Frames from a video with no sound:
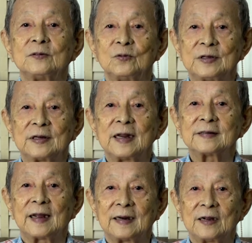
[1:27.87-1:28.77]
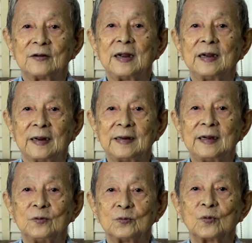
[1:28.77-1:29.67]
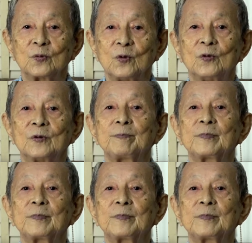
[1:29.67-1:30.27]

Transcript: รู้สึกรักษาเราให้หายได้ทุกๆโรค